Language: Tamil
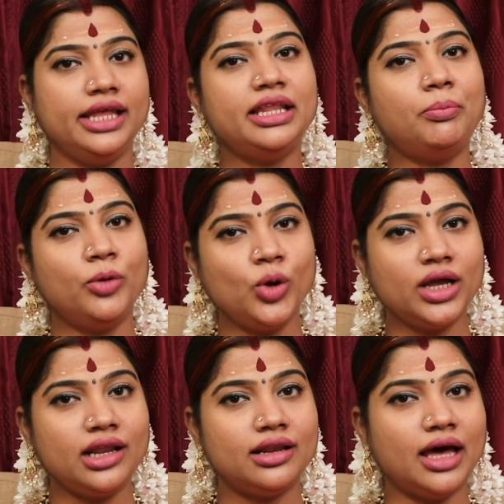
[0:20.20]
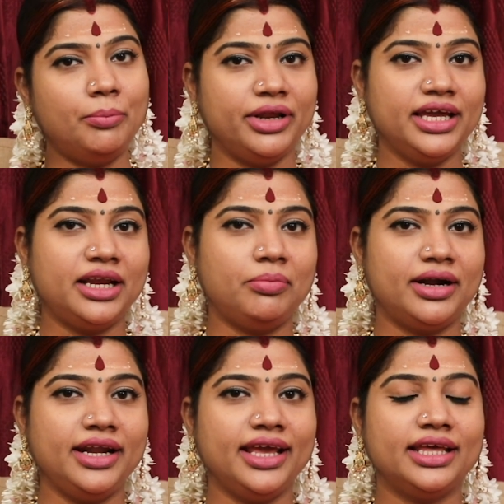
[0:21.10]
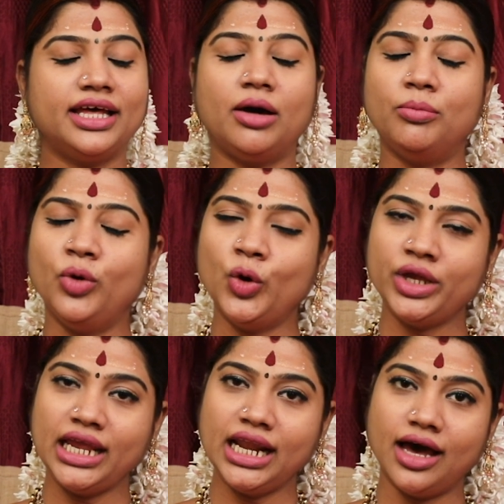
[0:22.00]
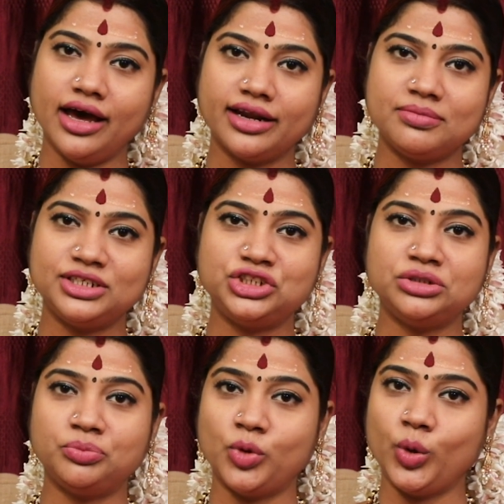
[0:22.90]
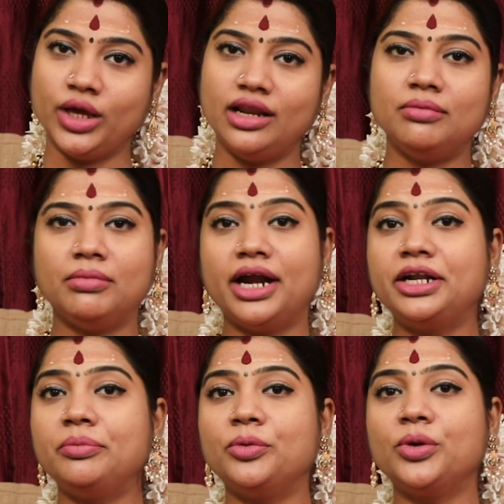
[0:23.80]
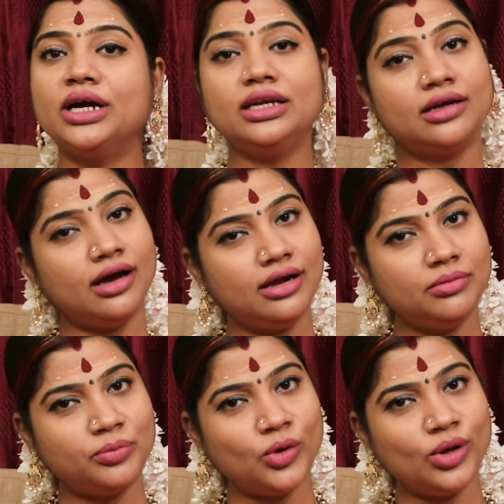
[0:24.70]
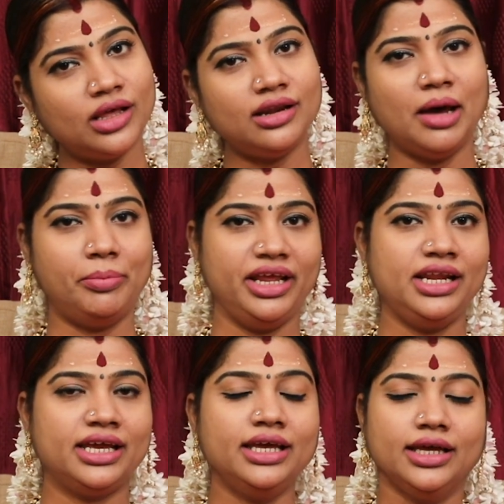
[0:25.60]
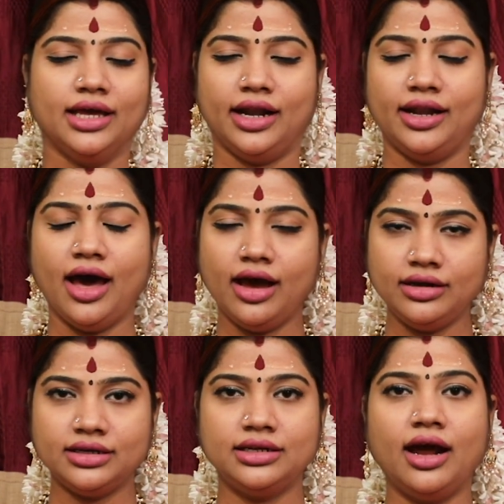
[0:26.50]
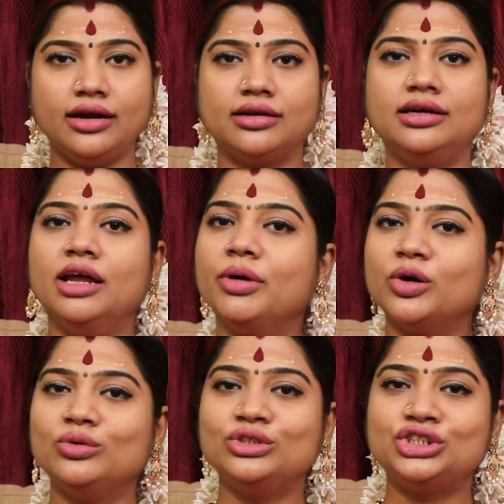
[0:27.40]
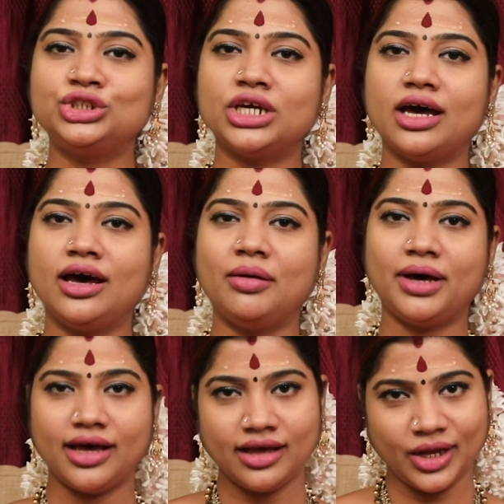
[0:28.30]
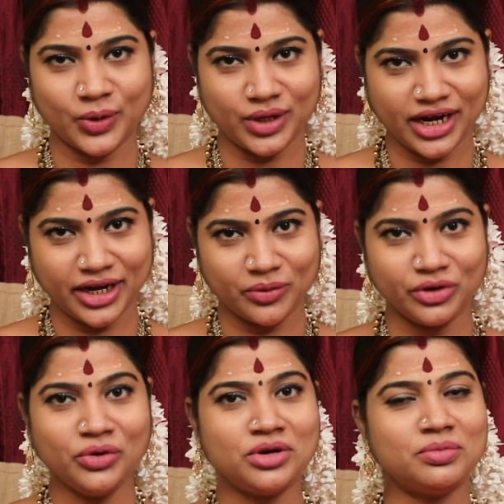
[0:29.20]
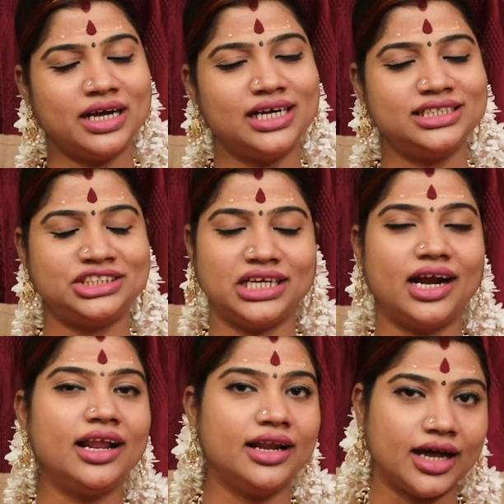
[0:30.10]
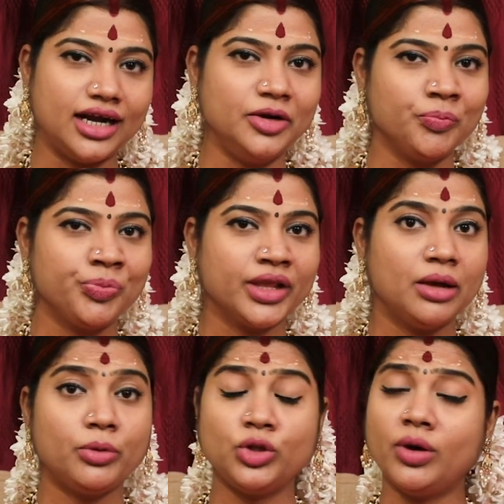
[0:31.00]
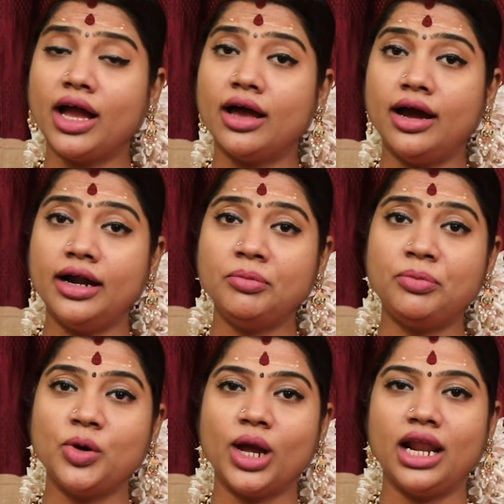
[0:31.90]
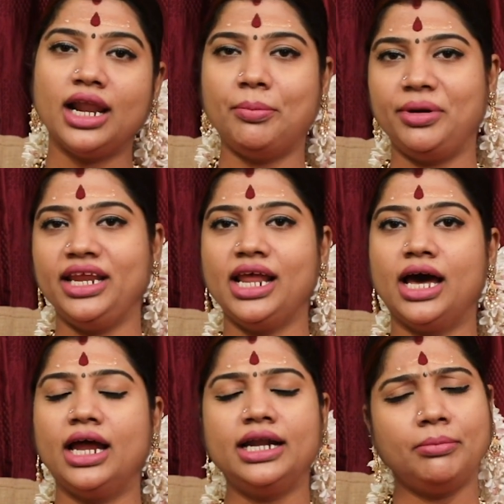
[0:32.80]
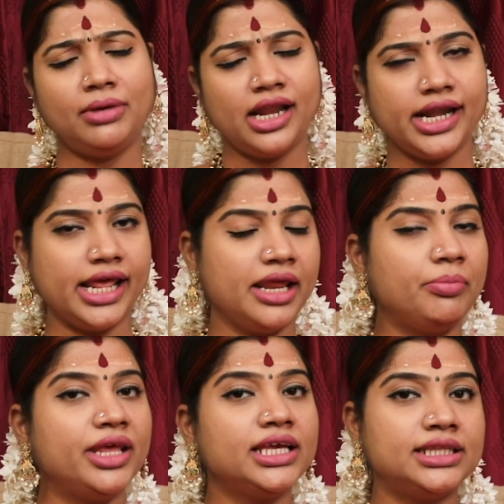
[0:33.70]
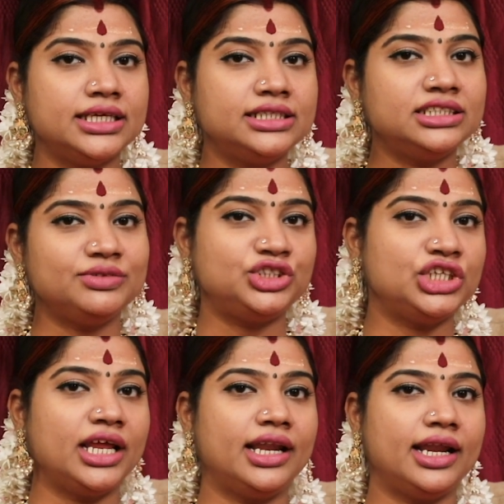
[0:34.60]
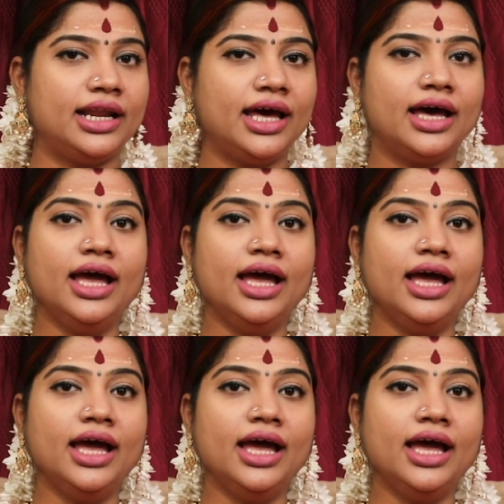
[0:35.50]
இந்த பொங்கல் அப்படிங்கிற பண்டிகை தான் போகியில் ஆரம்பித்து பொங்கல் மாட்டு பொங்கல் காணும் பொங்கல் அப்படின்னு நான்கு நாட்கள் நமக்கு உற்சாகமாக கொண்டாடக்கூடிய ஒரு மகிழ்ச்சியான நாள் பொதுவாக காணும் பொங்கல் அப்படின்னா நம்மள நிறைய பேருக்கு தெரிஞ்ச விஷயம் என்னென்னா